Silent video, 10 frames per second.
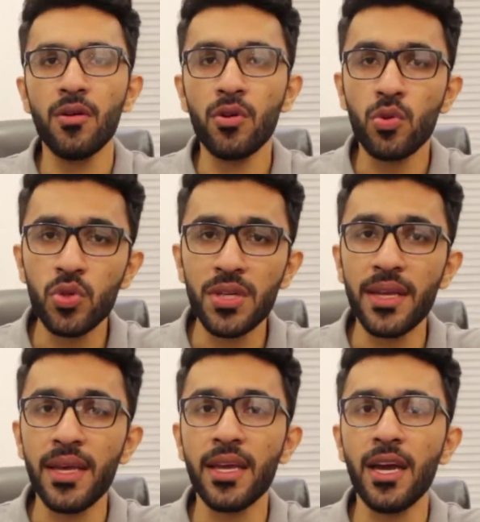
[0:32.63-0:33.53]
और दूसरा
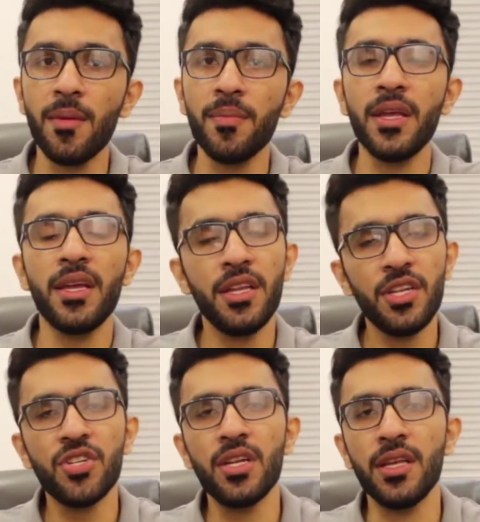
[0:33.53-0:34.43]
ये कि हमने
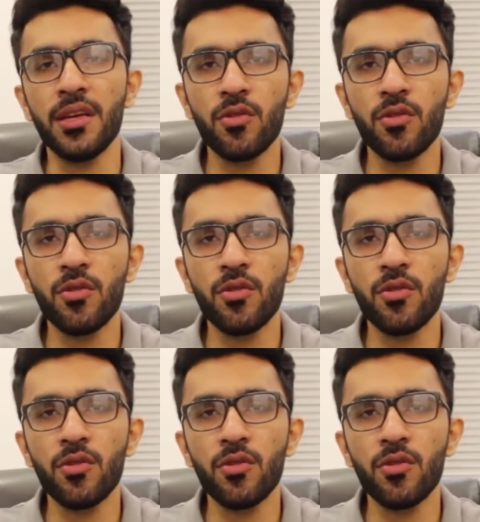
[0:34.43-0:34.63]
इनिशियली